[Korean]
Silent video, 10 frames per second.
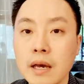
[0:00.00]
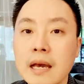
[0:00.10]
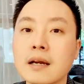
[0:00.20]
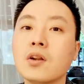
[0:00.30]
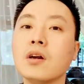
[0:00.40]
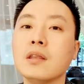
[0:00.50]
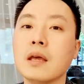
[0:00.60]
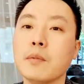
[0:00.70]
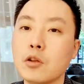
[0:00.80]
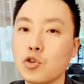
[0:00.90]
그렇기
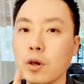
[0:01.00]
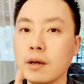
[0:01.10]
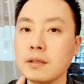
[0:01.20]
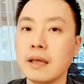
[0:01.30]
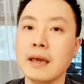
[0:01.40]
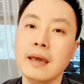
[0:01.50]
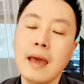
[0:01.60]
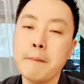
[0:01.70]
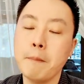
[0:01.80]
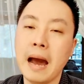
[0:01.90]
때문에 최근에
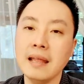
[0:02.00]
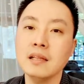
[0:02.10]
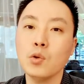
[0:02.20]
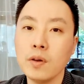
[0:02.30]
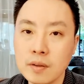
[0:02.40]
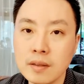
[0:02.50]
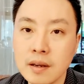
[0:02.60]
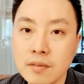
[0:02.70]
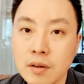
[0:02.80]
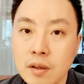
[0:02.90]
많은
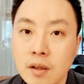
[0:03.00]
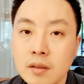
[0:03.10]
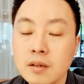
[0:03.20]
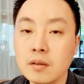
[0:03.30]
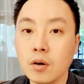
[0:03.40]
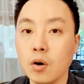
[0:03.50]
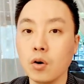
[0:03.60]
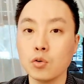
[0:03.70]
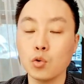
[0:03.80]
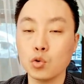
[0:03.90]
회사들에서
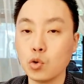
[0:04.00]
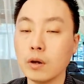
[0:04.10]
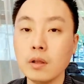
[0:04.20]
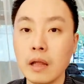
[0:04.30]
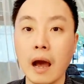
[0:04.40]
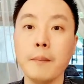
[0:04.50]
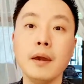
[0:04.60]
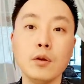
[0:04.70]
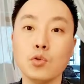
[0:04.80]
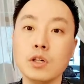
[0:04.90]
어, 최근에는
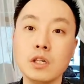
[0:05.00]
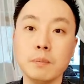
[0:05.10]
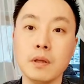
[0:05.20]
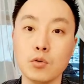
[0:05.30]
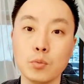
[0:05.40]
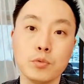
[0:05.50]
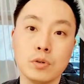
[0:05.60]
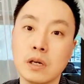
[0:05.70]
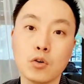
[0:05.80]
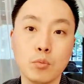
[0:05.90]
아메이도 20대 그룹들을
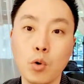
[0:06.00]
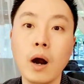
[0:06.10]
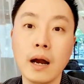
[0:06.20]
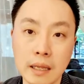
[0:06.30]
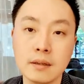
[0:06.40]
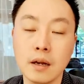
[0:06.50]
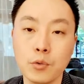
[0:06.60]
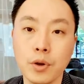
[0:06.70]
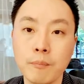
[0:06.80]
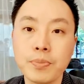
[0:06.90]
자꾸
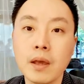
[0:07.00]
모아가더라고요.